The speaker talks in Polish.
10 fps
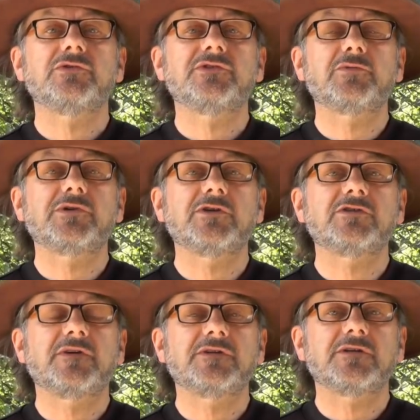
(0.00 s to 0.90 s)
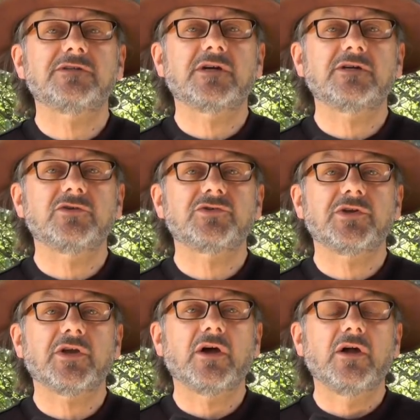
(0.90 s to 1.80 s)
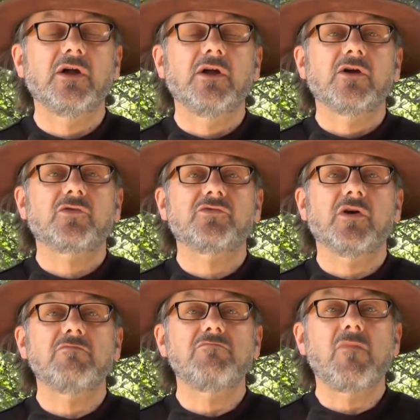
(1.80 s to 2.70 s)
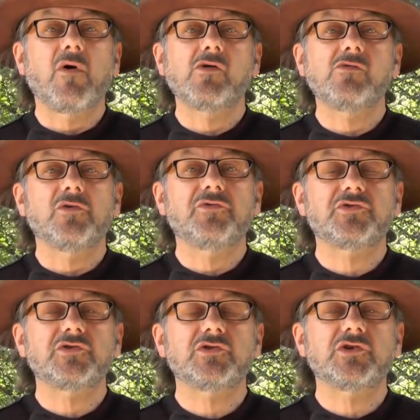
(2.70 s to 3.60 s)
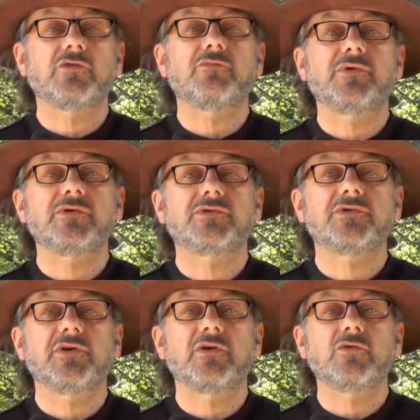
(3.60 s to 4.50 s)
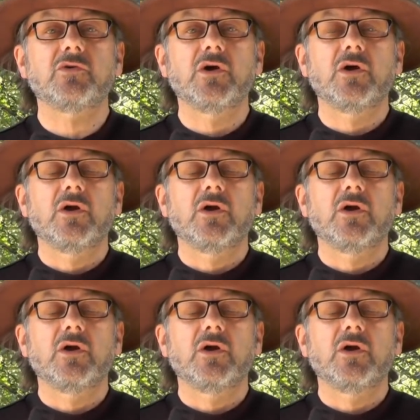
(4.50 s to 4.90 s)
zneutralizowanie zagrożenia, które mogło tyczyć się personelu